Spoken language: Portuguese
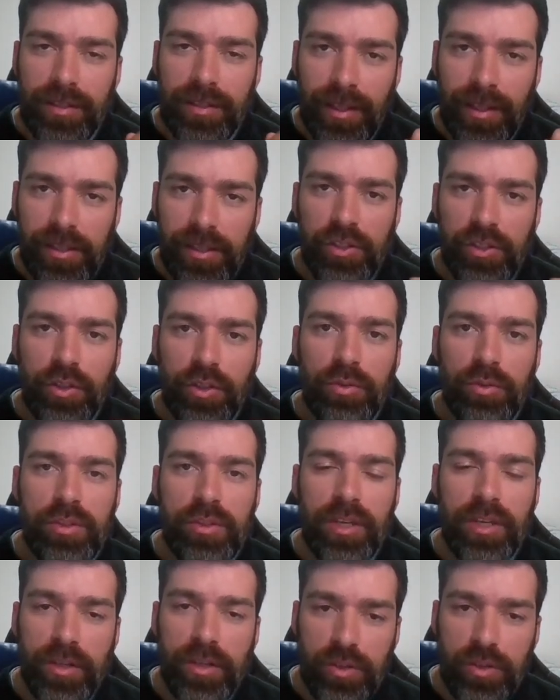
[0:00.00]
desde que o
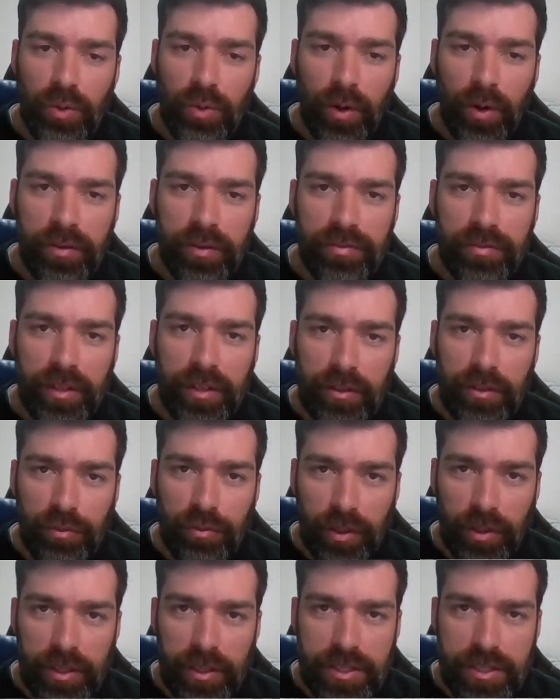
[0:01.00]
C-Score
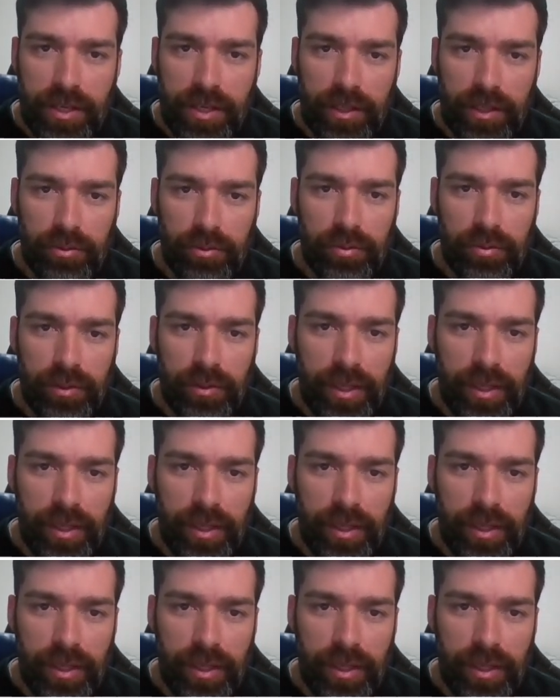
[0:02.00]
foi lançado.